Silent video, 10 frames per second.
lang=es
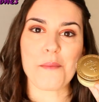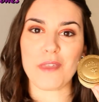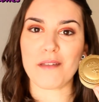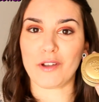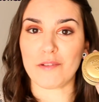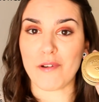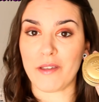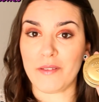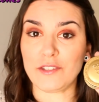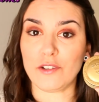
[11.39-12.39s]
Bien, pues como
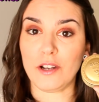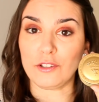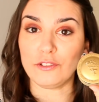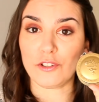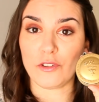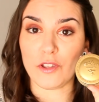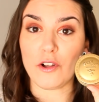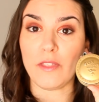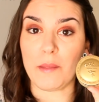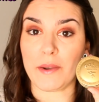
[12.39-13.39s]
habéis visto es el contorno de
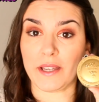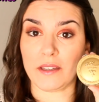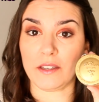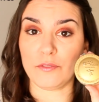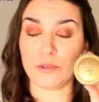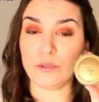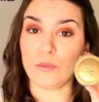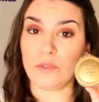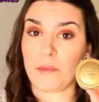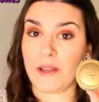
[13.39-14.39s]
ojos de la marca Skin
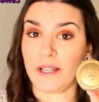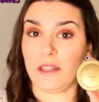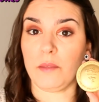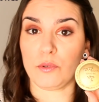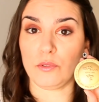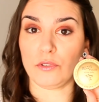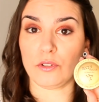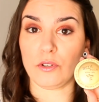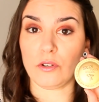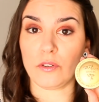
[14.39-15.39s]
Food, una marca de
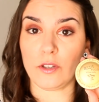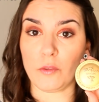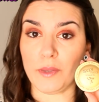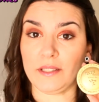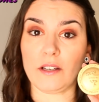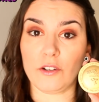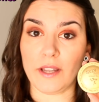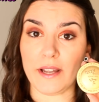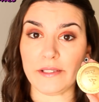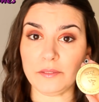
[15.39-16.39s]
productos de cosmética
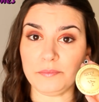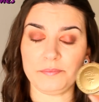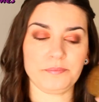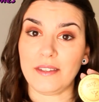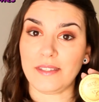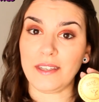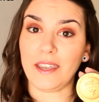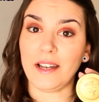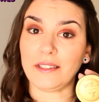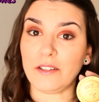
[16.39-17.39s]
coreana y sí,
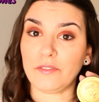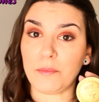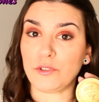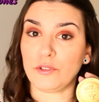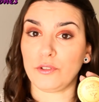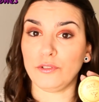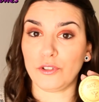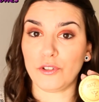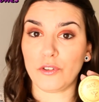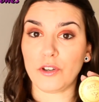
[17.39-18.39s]
es el tan famoso
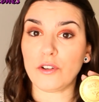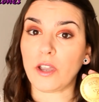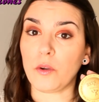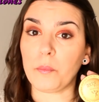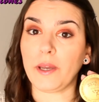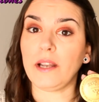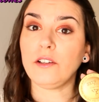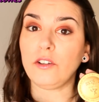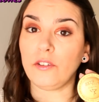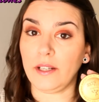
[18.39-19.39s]
contorno de ojos que
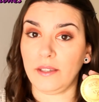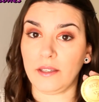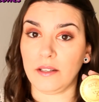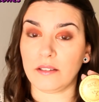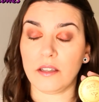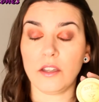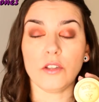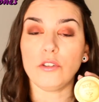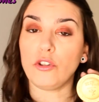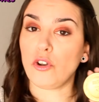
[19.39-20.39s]
comparan con el de Kills.
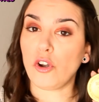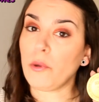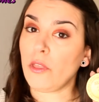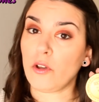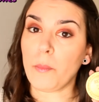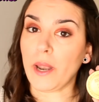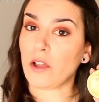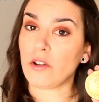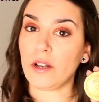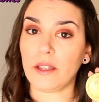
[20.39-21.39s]
Yo no lo puedo
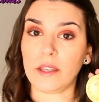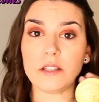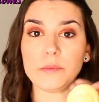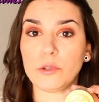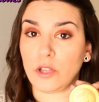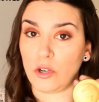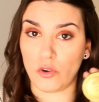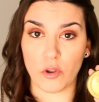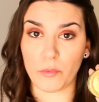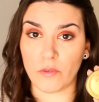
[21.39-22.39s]
comparar con el de Kills porque
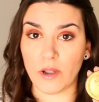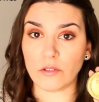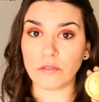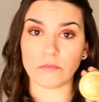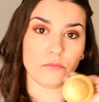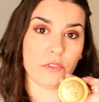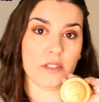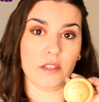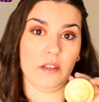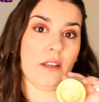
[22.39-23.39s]
no lo he probado, ni
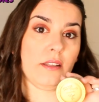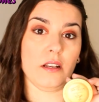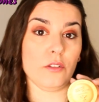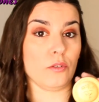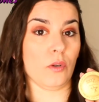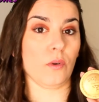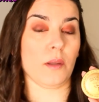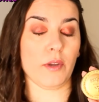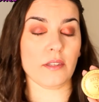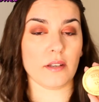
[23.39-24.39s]
siquiera he tenido
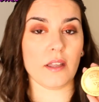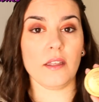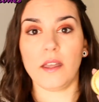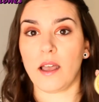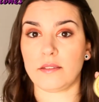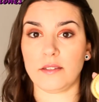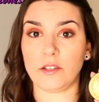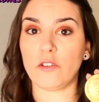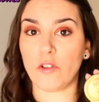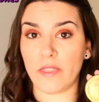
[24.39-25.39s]
ninguna muestra, así
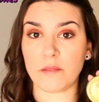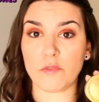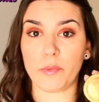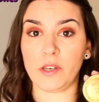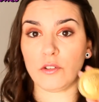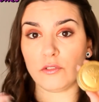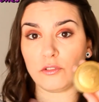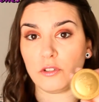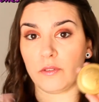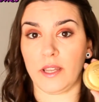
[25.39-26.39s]
que os voy a dar mi opinión
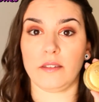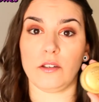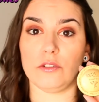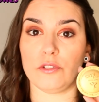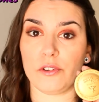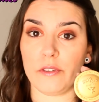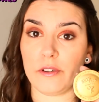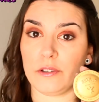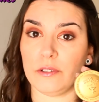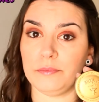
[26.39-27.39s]
sobre este contorno de ojos.